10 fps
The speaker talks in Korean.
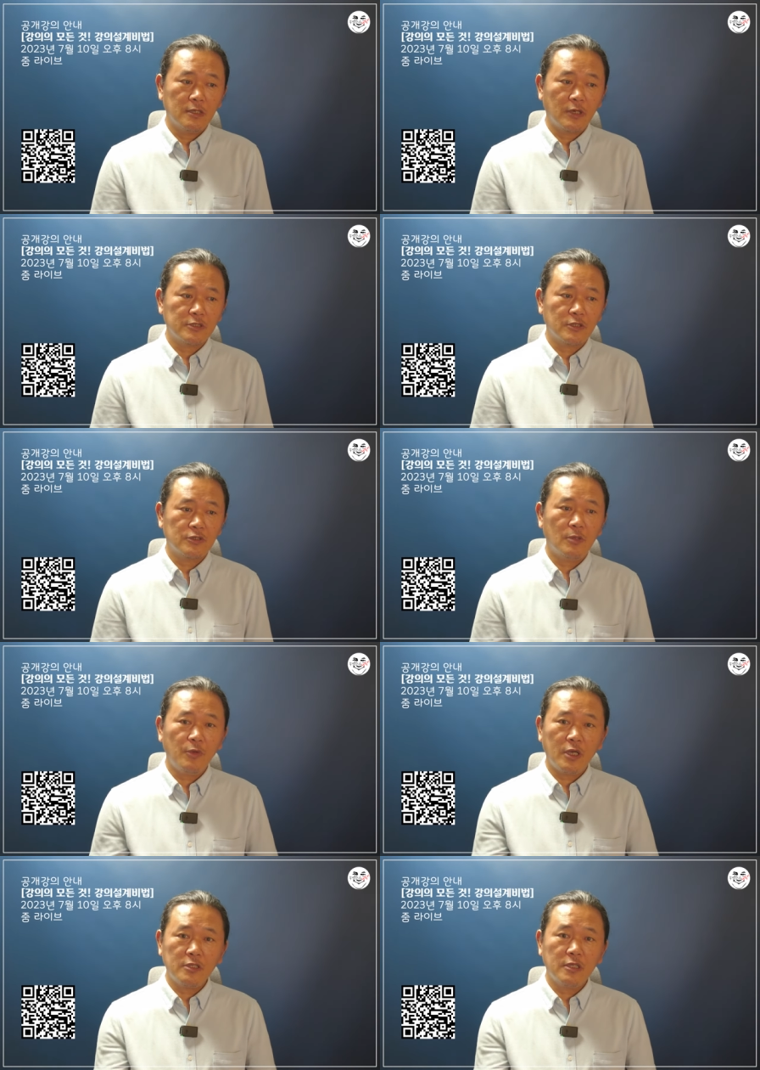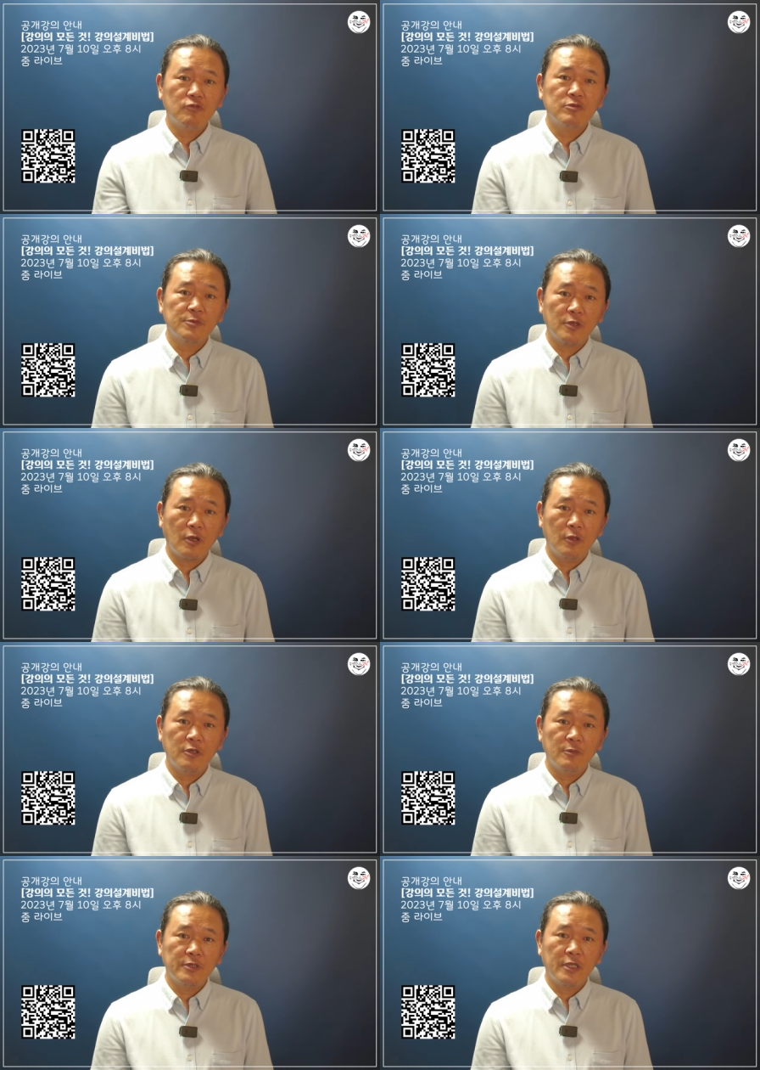과정 설명하는데도 좀
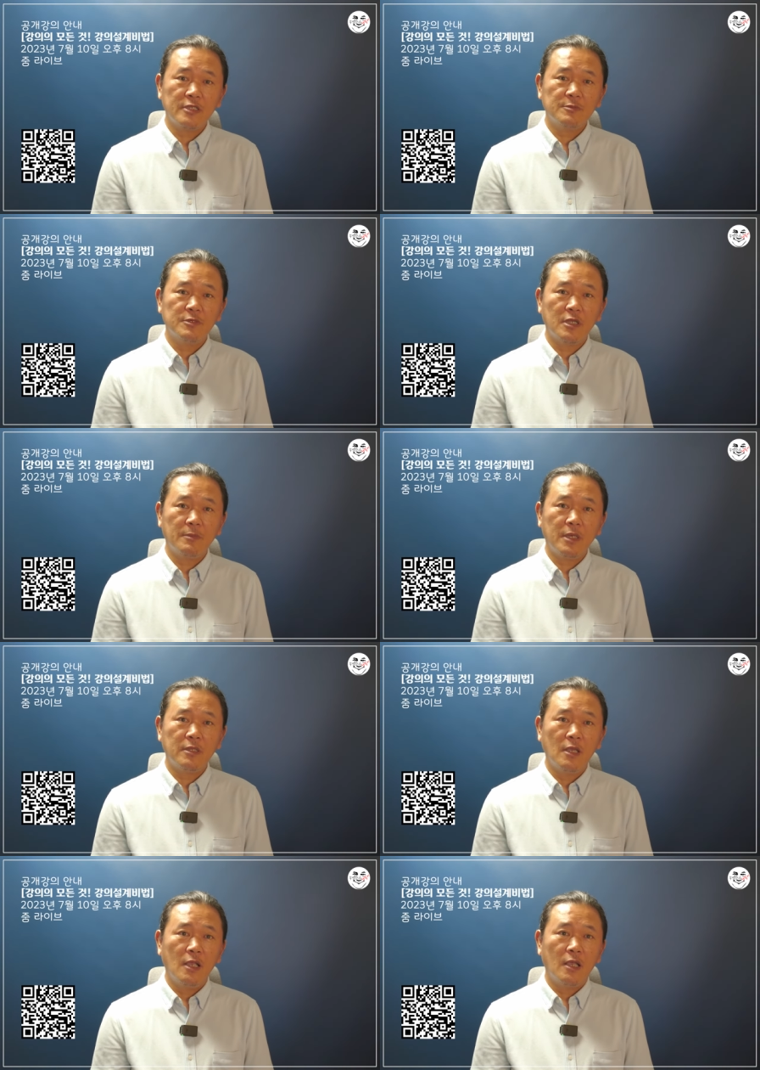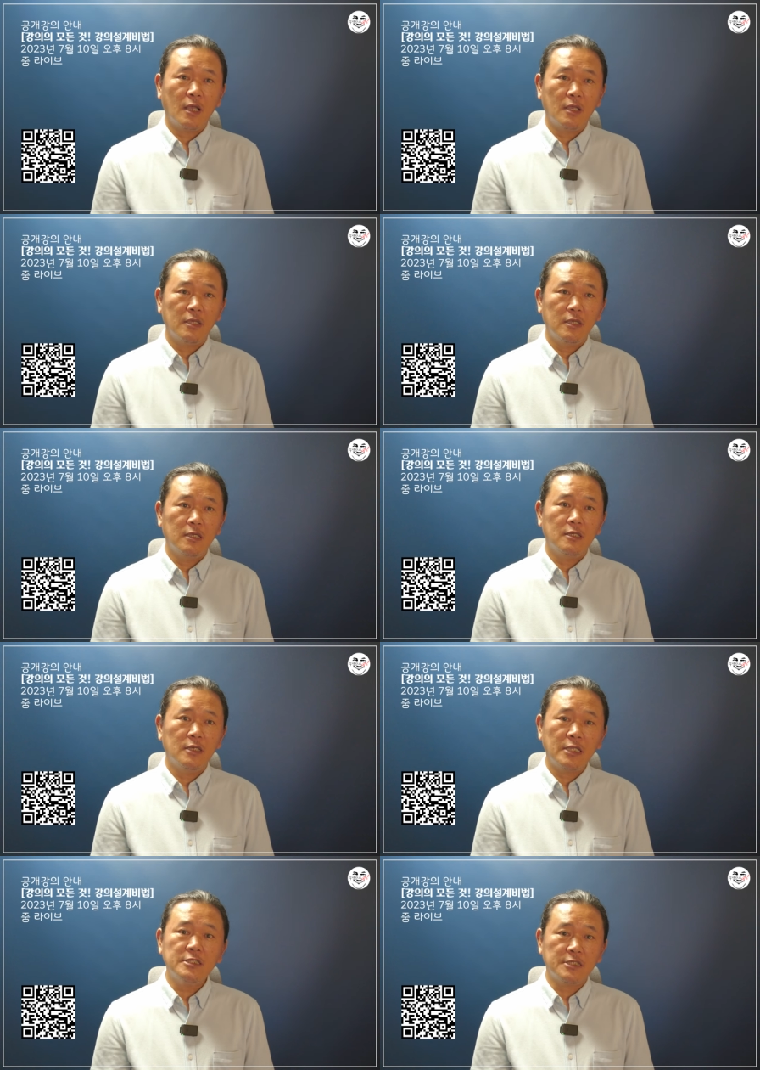언급을 해놨습니다만
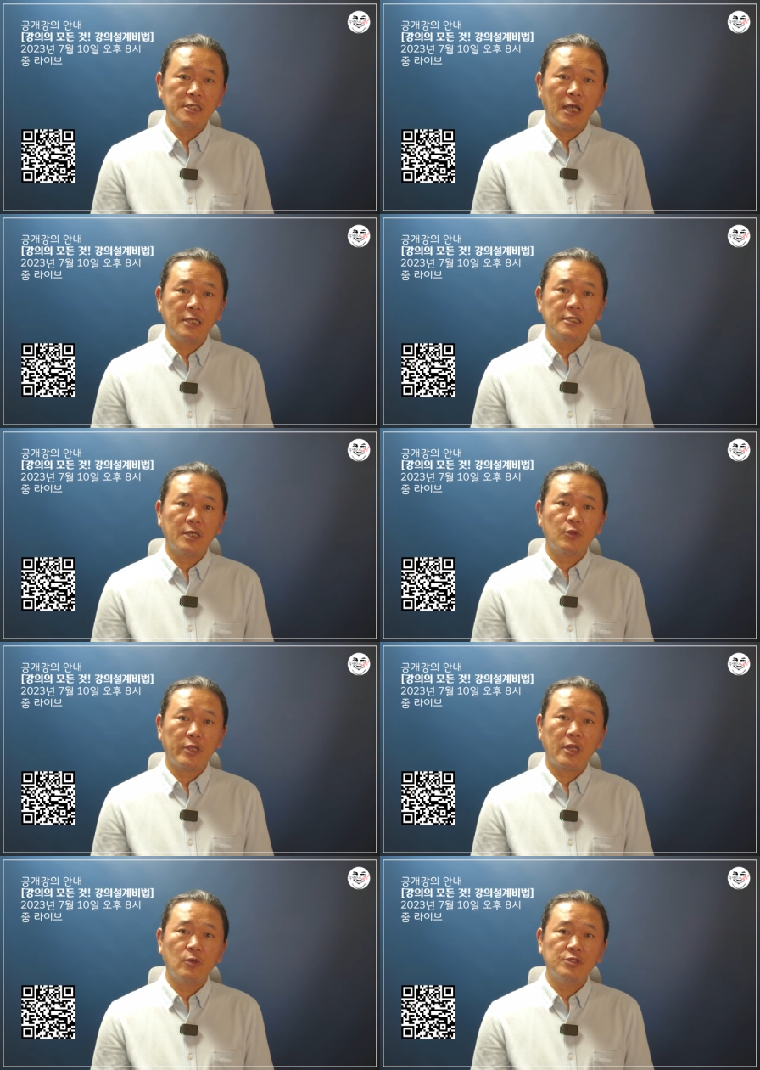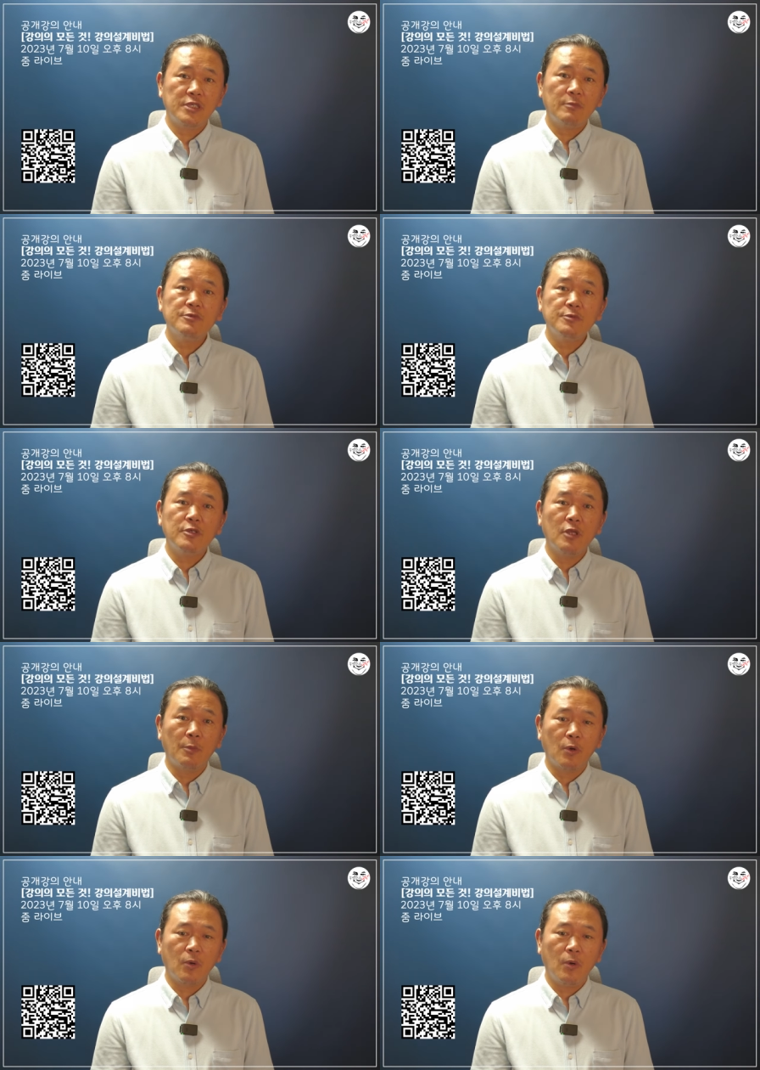강의를 한지 강사로 살아온 지 30년이
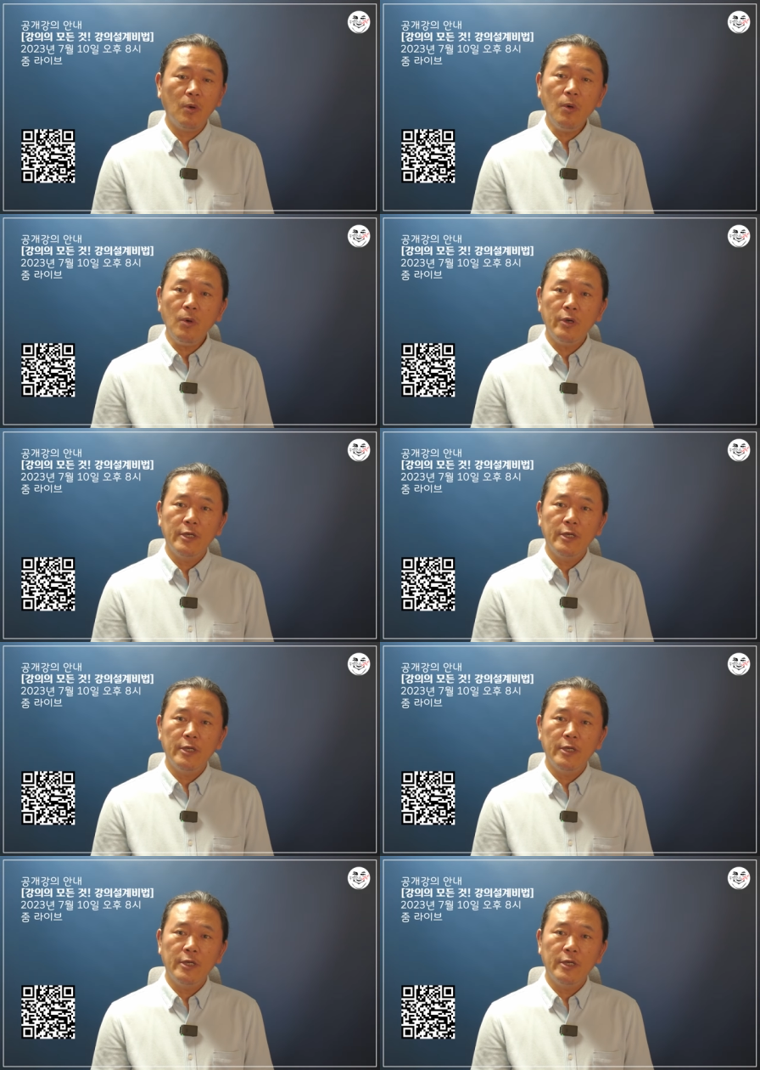넘었고